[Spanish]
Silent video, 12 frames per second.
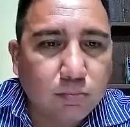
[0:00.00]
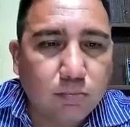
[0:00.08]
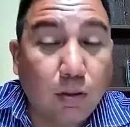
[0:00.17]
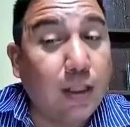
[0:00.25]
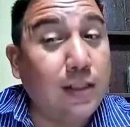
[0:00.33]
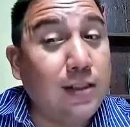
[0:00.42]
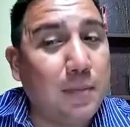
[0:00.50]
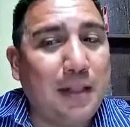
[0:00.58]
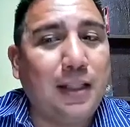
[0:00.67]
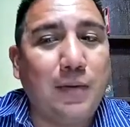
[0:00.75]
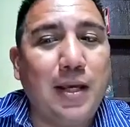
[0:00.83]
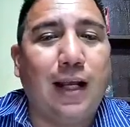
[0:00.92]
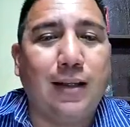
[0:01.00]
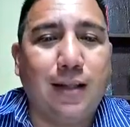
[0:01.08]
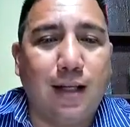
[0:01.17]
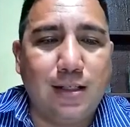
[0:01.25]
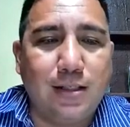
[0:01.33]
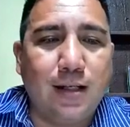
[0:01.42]
Vamos a ver si parte bien el
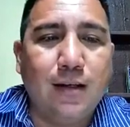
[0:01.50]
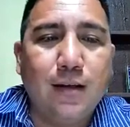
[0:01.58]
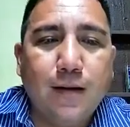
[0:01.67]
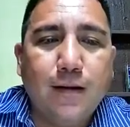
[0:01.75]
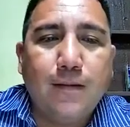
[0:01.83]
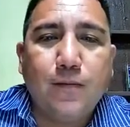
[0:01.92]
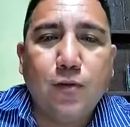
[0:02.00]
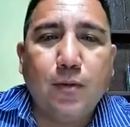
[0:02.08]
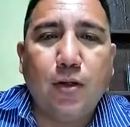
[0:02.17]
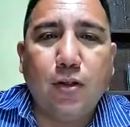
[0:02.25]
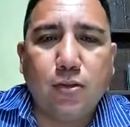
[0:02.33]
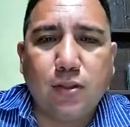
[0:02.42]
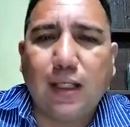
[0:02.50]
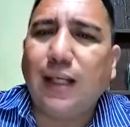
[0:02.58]
del Licha. Número dos,